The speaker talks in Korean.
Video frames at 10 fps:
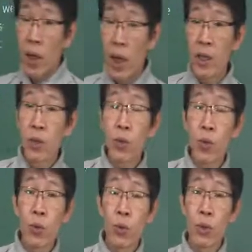라이즈
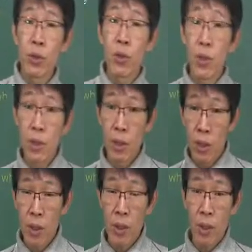로즈 리슨
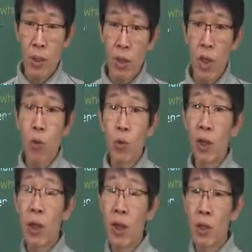이렇게 되잖아요.
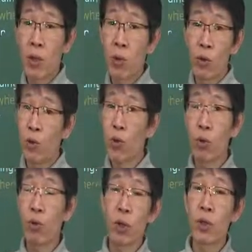타동사가 아니에요. 그래서
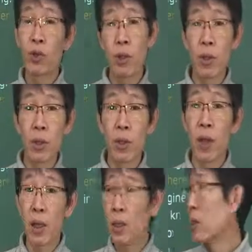수동형으로 될 수 있는 것이
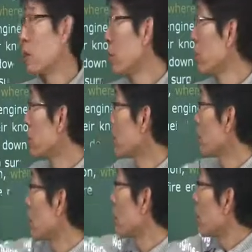아니다 하는 거예요.
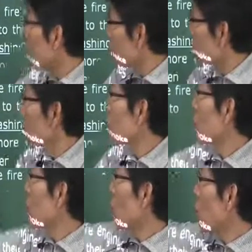연기가
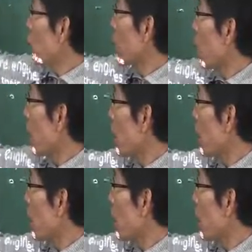피어오른다